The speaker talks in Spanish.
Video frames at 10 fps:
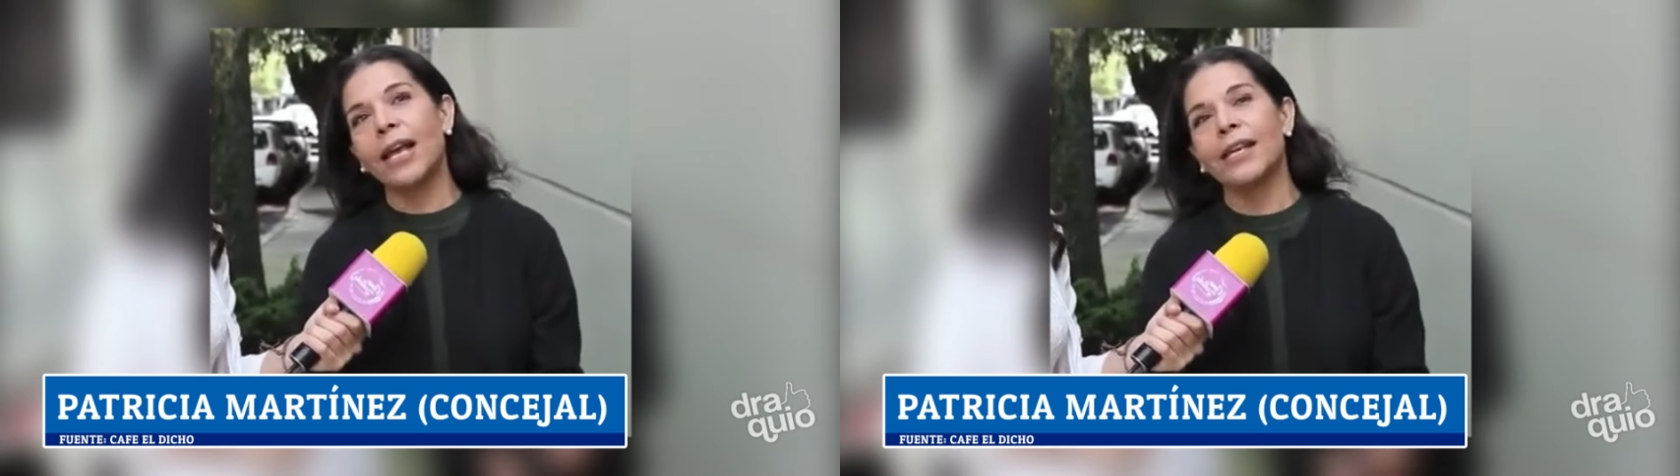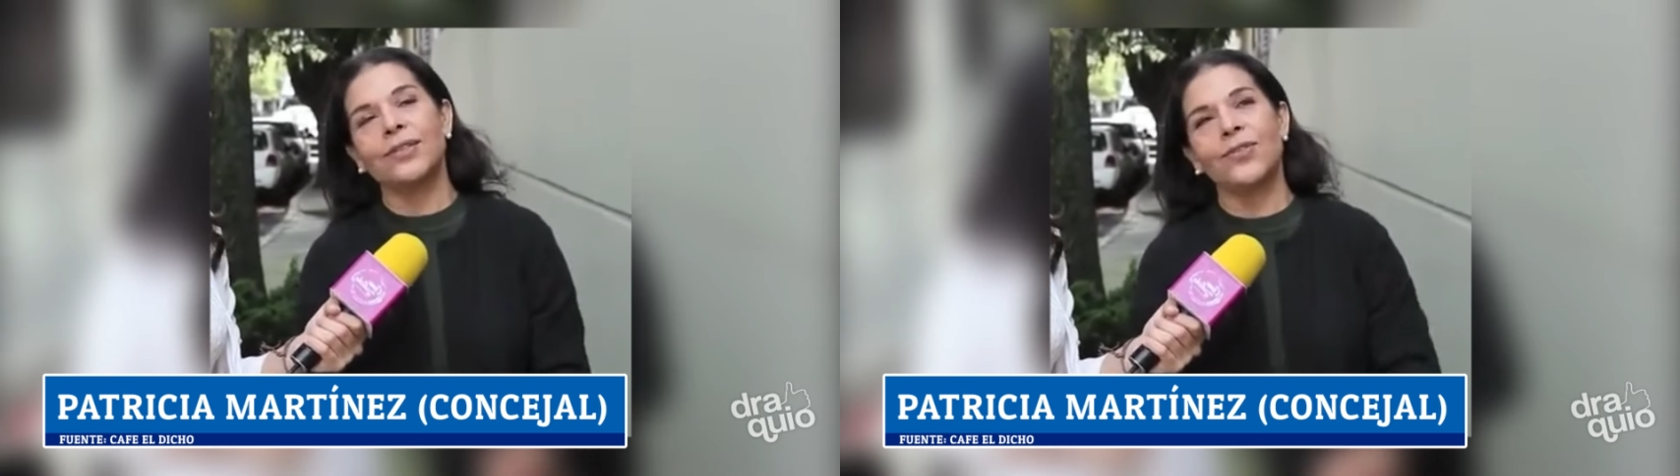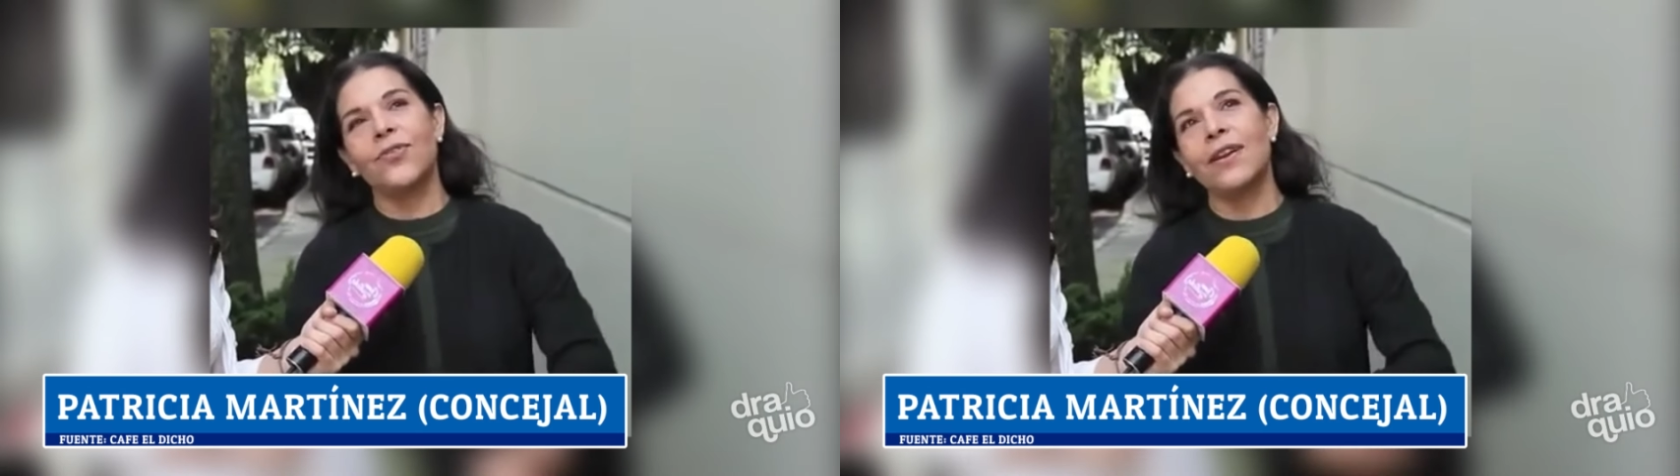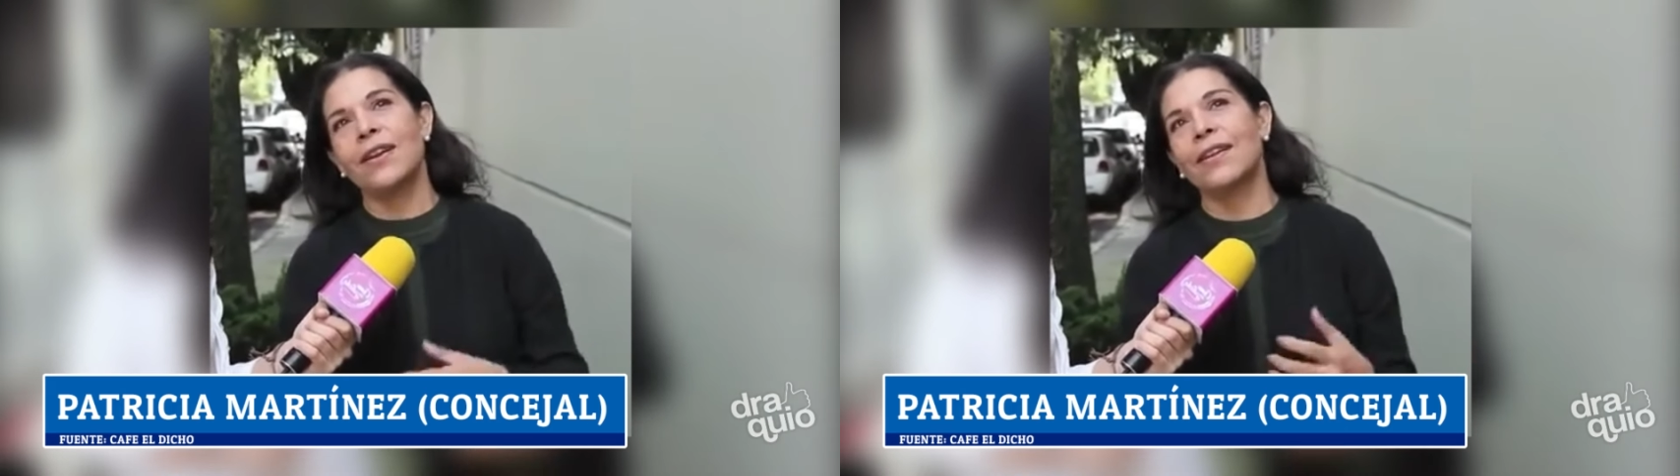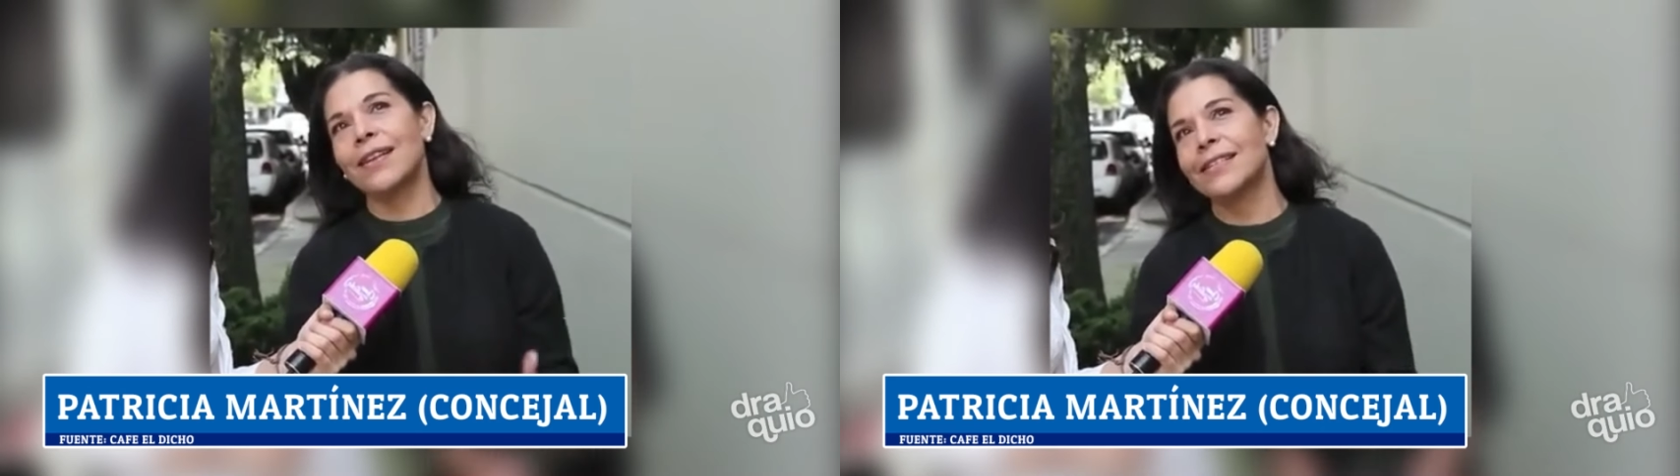que son
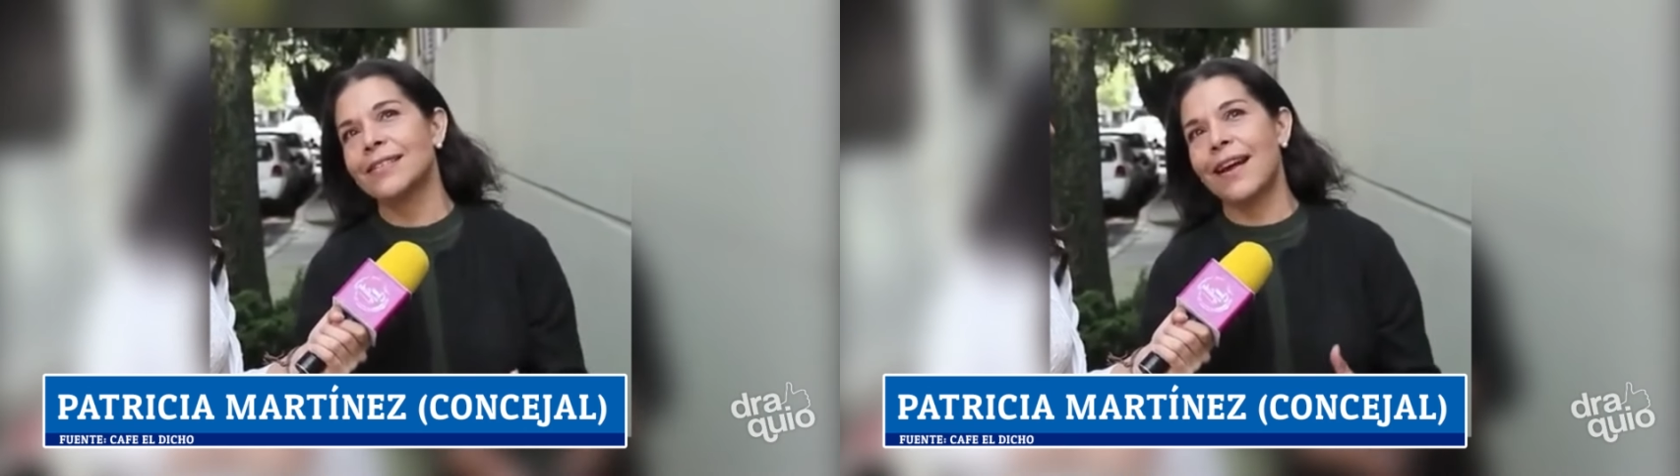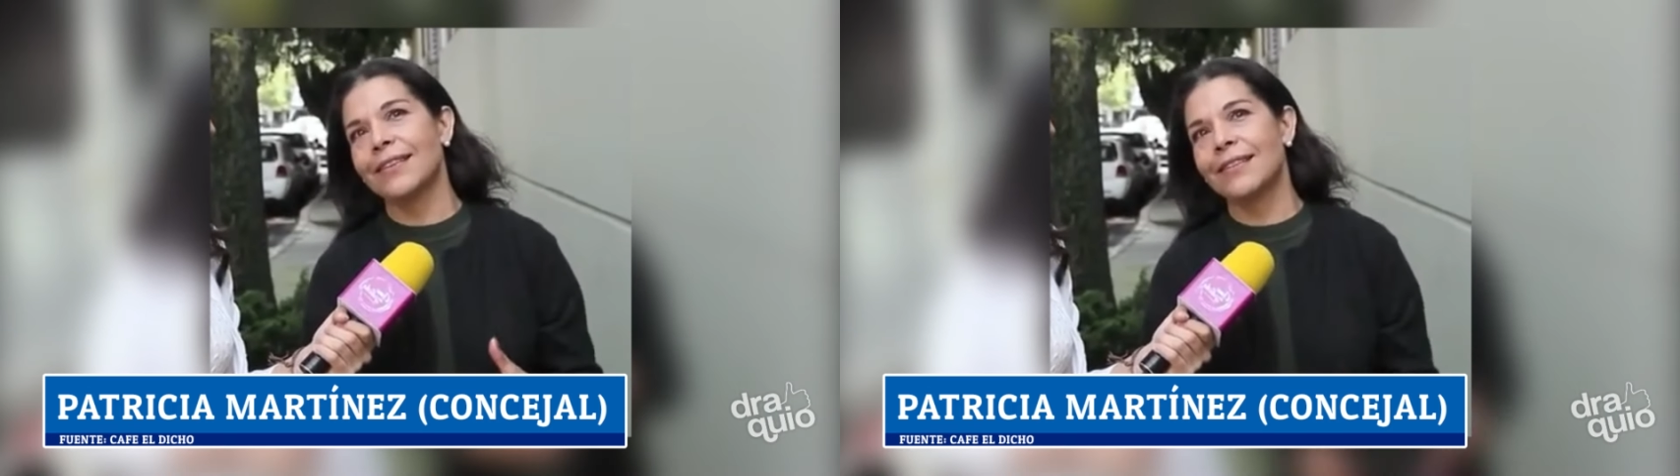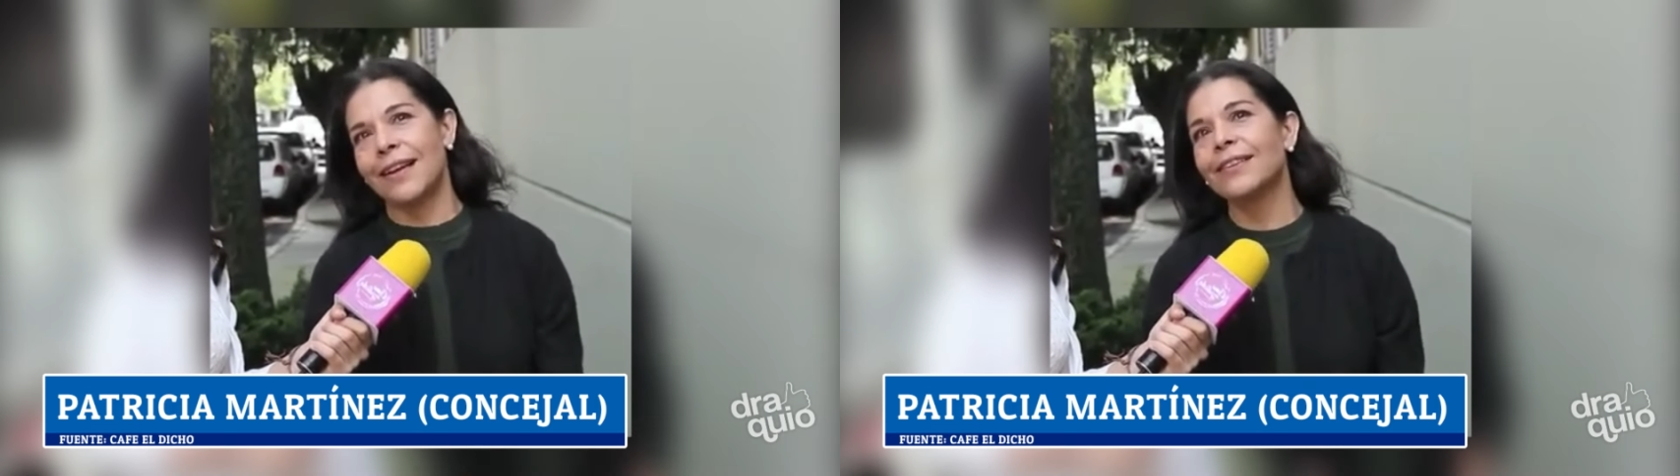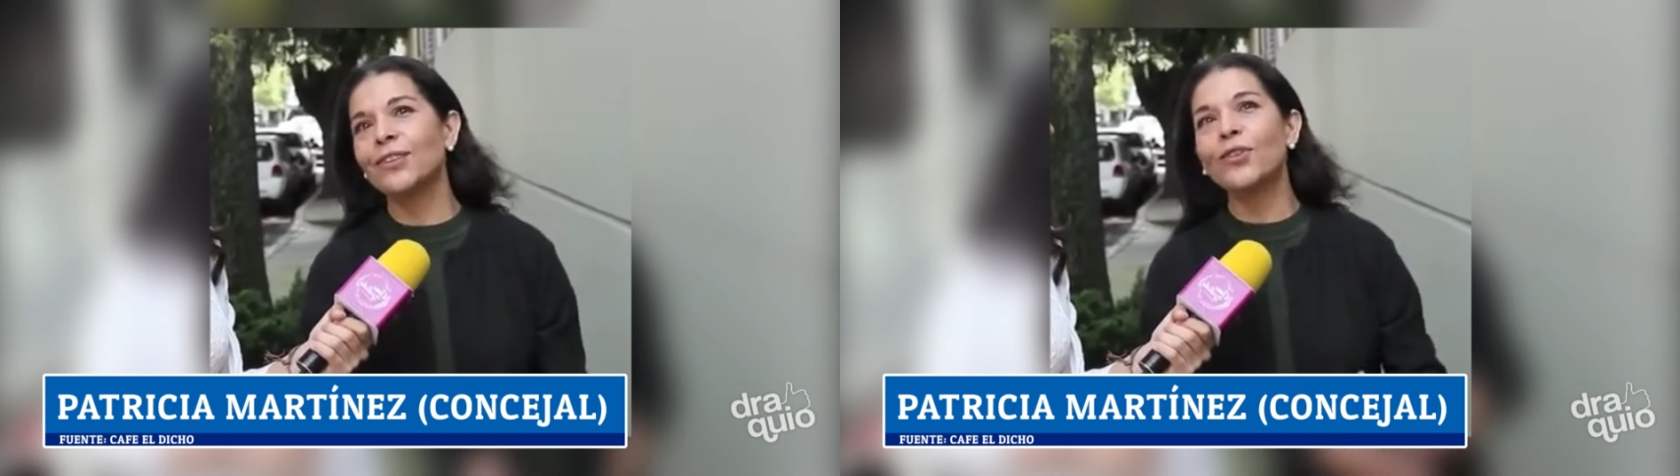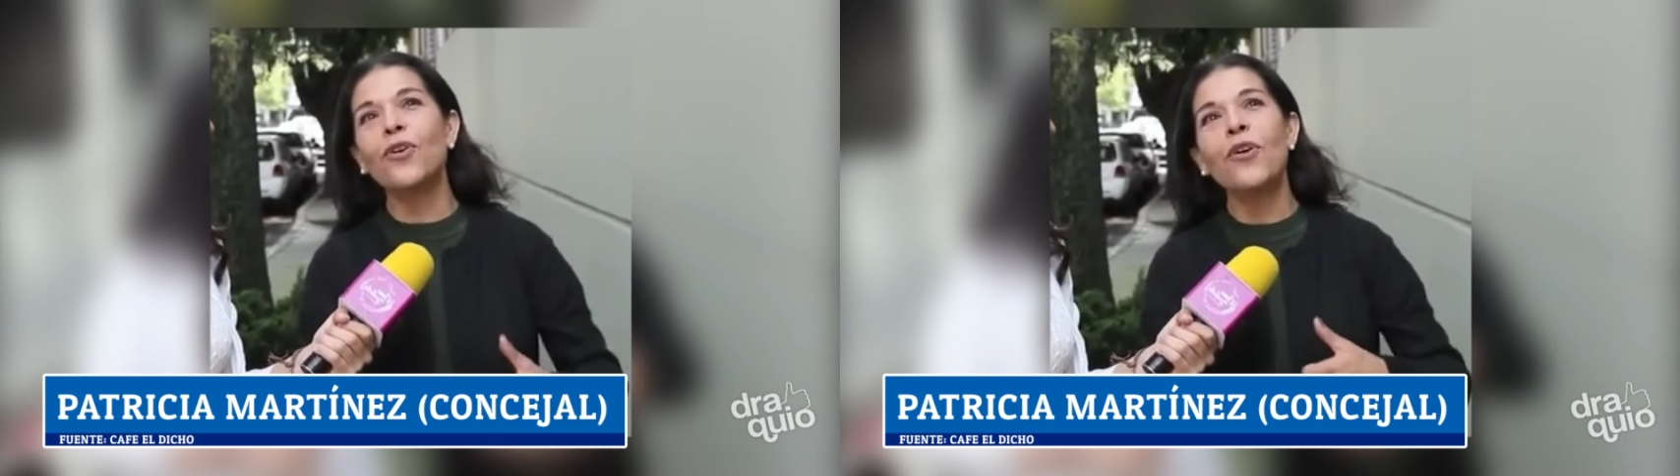risa,
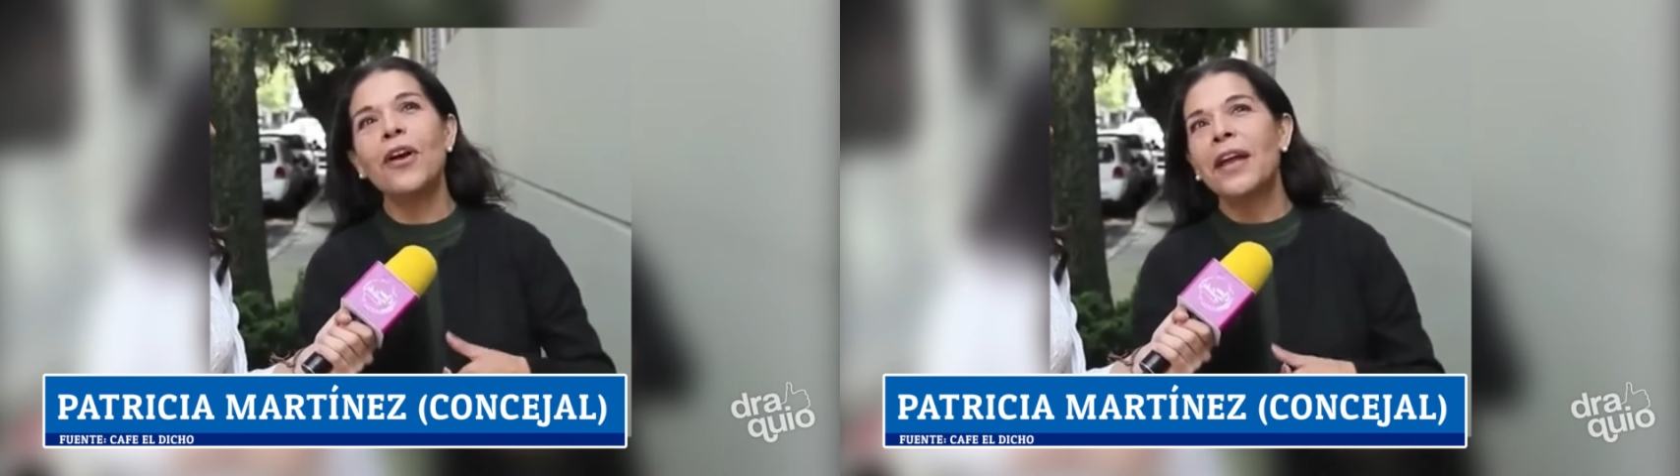llanto.